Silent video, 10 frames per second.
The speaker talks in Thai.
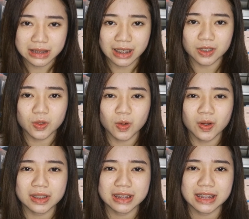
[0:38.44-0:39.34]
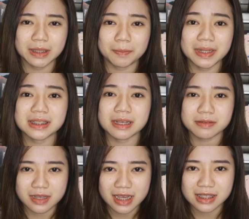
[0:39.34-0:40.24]
ซิงทุกคนที่เป็น
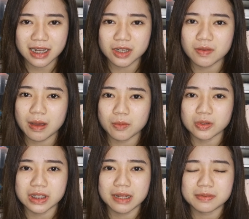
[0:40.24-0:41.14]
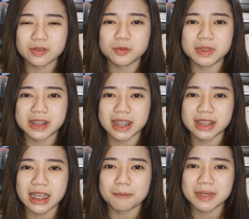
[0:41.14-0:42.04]
ซับสไครซ์หรือว่า ผู้สนับสนุนพิเศ
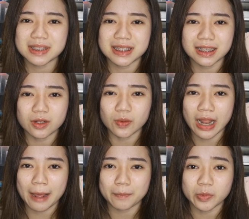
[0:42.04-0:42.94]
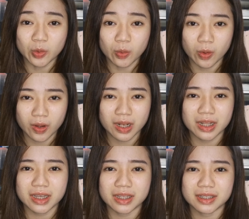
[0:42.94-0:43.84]
ษจะมีสิทธิ์หลุดหับทุกคน
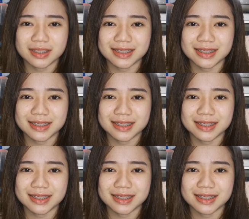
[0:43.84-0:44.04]
เลย